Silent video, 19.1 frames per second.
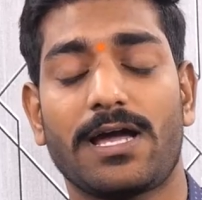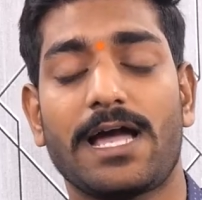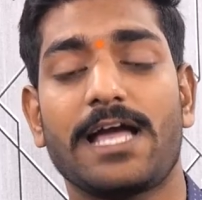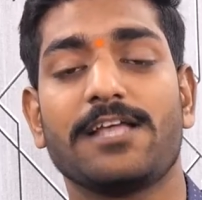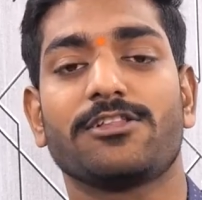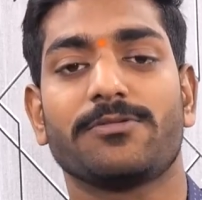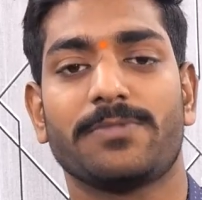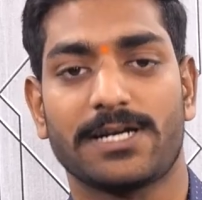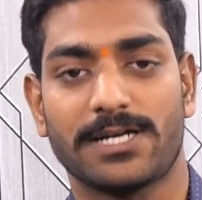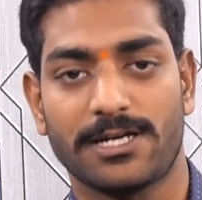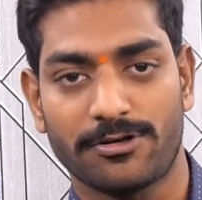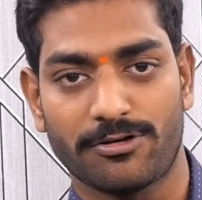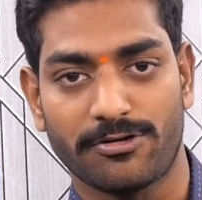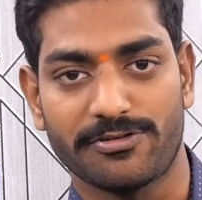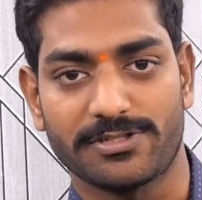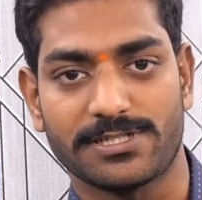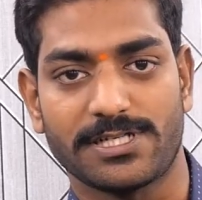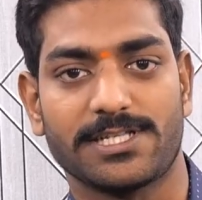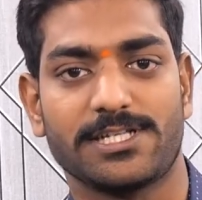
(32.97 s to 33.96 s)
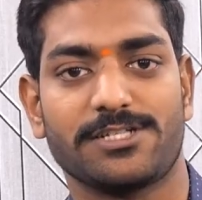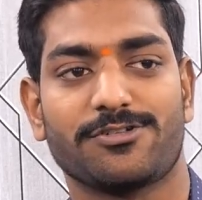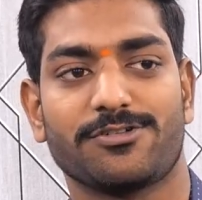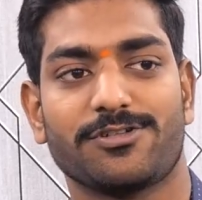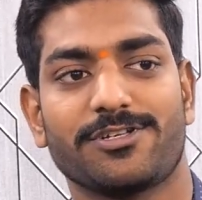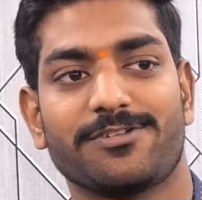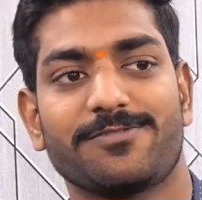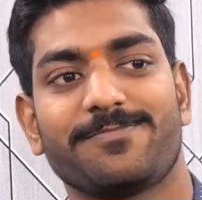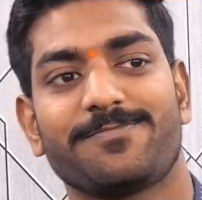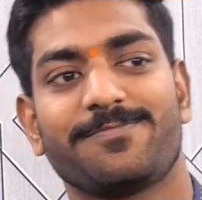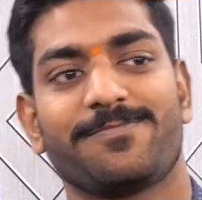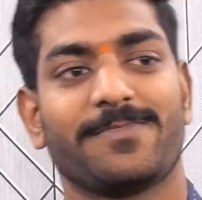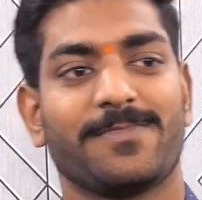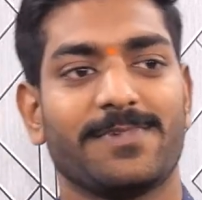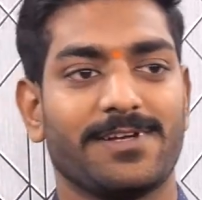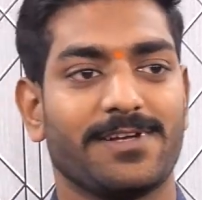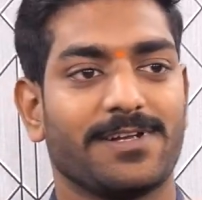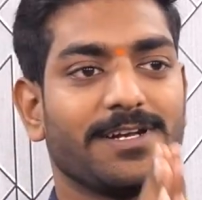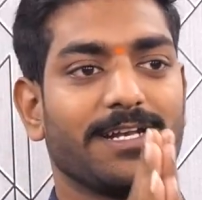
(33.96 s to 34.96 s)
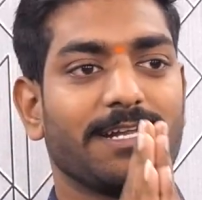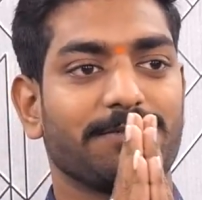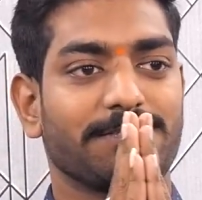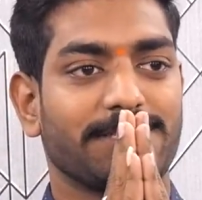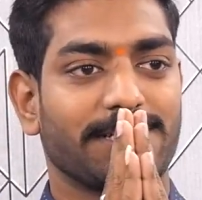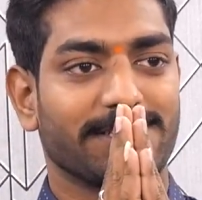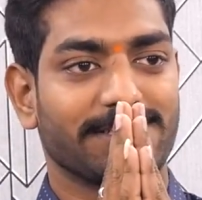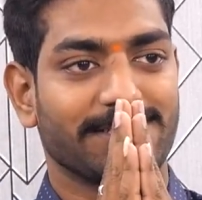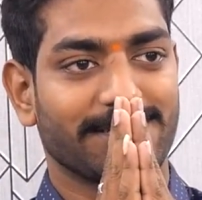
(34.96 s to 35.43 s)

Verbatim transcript: ఆయనతో మాట్లాడి కొన్ని విషయాలు తెలుసుకుందాం నమస్కారం